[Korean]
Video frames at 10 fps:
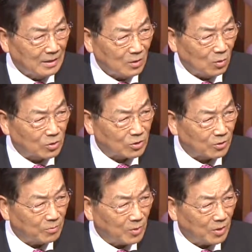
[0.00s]

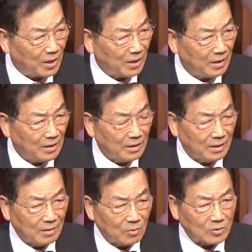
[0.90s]
5천 명의
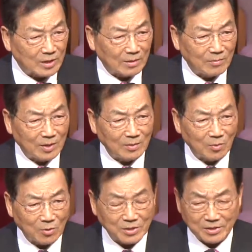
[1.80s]
목사님들이
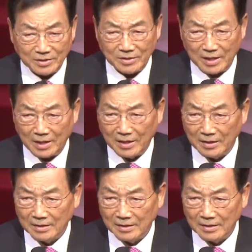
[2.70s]
모이시는데